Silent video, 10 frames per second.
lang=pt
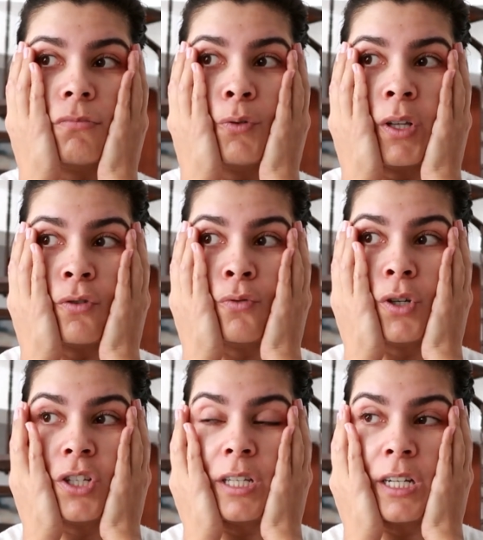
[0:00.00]
quantos?
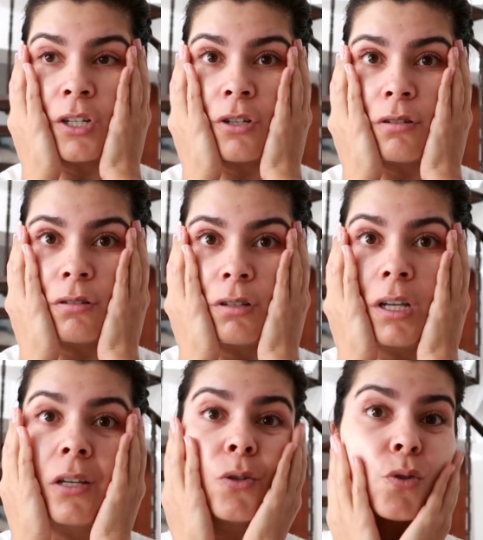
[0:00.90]
Dois? Três?
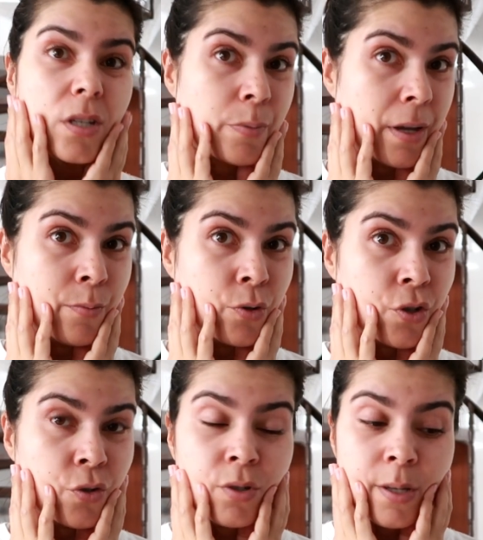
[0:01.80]
Não sei bem,
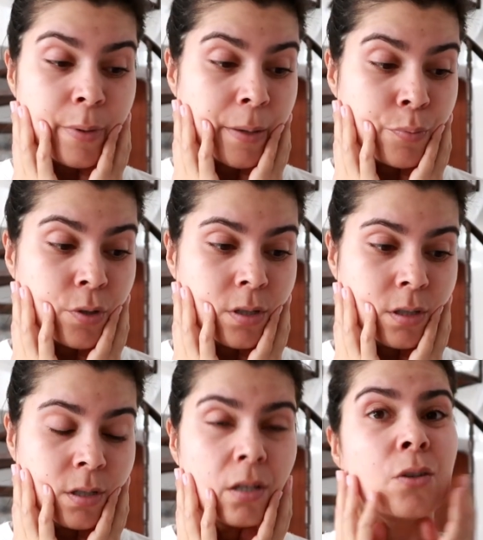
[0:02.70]
amores, não sei bem,
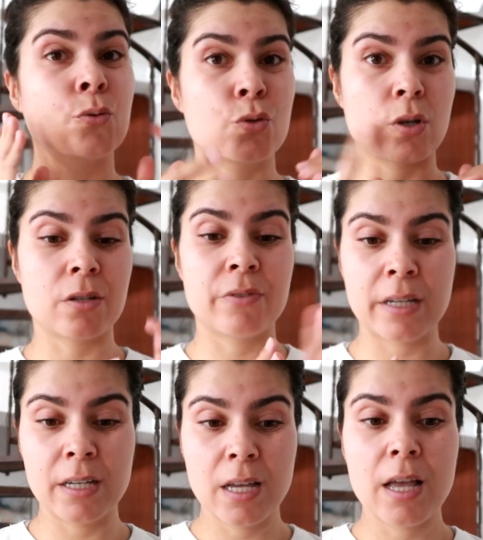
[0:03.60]
porque eu só
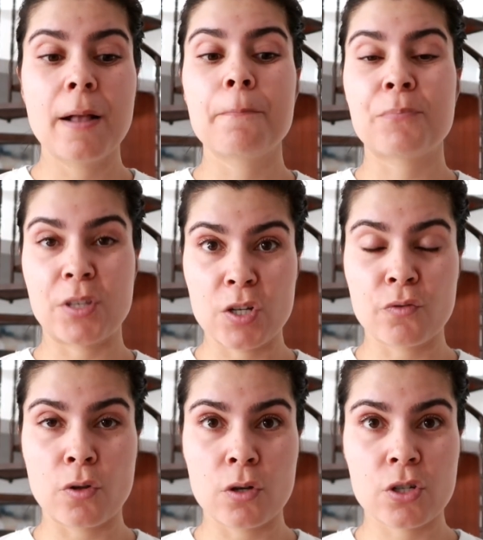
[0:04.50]
gravei três
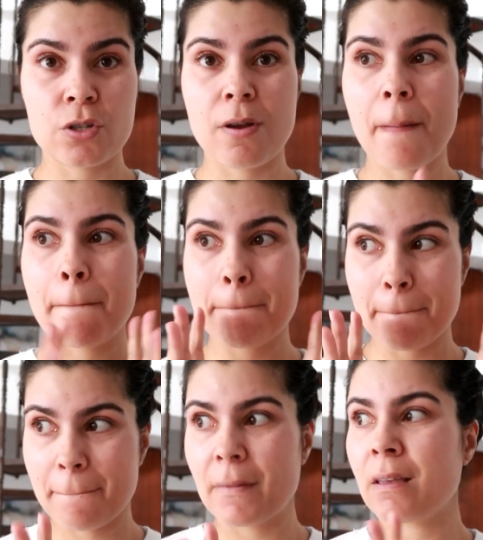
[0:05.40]
vlogs
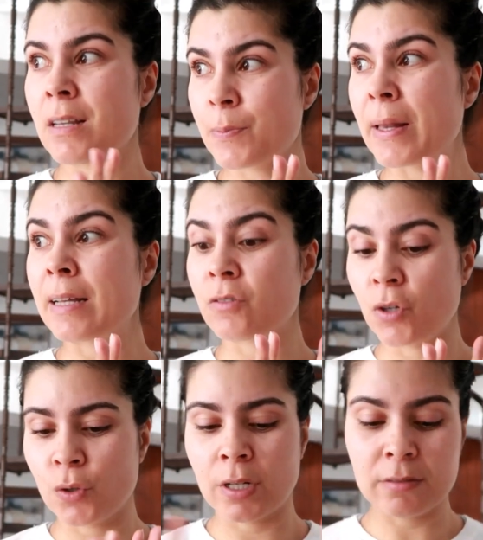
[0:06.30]
na semana
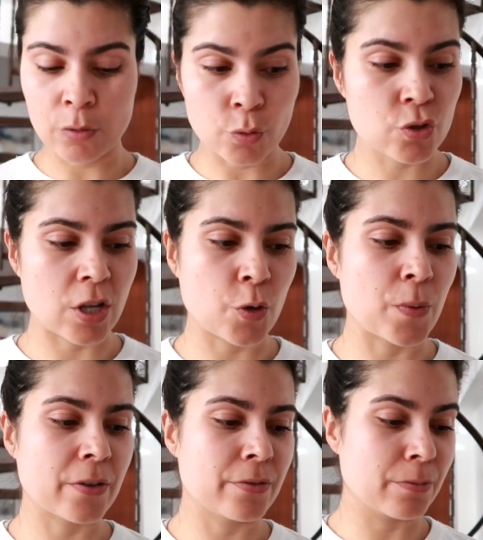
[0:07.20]
anterior, então não sei
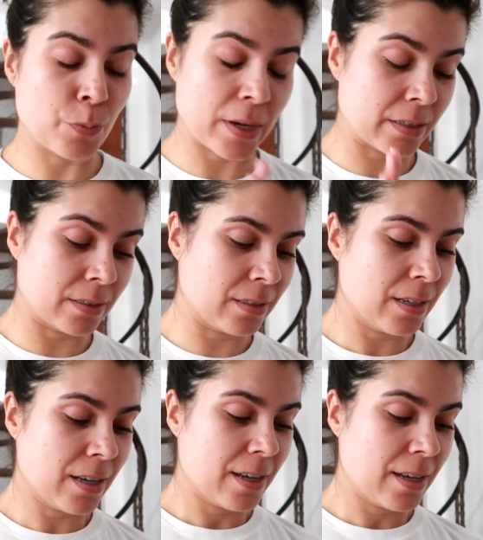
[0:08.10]
como é que, como é que,